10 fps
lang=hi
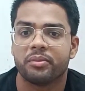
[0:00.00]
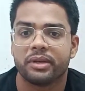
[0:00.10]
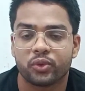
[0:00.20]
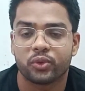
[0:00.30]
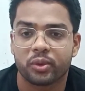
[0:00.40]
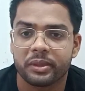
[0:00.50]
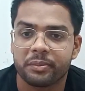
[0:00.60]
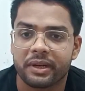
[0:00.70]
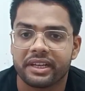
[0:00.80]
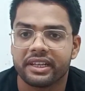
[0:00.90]
मैं हूँ
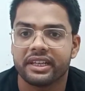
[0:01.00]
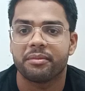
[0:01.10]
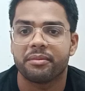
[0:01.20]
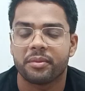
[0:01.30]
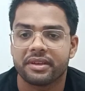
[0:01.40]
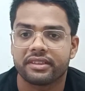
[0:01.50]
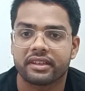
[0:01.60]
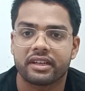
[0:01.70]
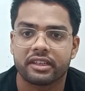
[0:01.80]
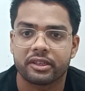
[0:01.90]
सुमित पांडे एम बी एस
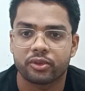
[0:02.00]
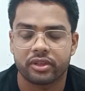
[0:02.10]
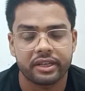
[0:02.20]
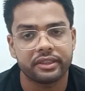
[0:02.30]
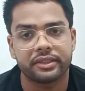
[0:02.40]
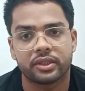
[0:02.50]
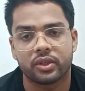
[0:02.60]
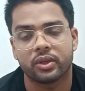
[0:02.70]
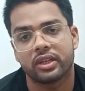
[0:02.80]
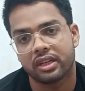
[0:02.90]
सेकेंड ईयर स्टूडेंट
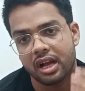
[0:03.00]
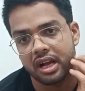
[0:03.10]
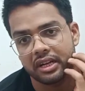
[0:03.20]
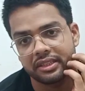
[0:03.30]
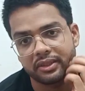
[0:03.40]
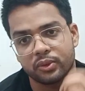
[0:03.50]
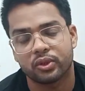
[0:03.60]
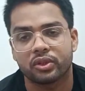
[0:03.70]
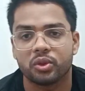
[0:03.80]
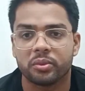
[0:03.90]
और आज
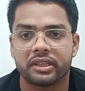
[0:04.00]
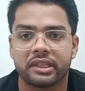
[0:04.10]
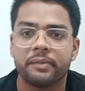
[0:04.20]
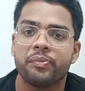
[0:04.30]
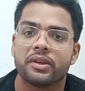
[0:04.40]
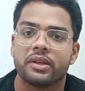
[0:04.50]
दो अक्टूबर है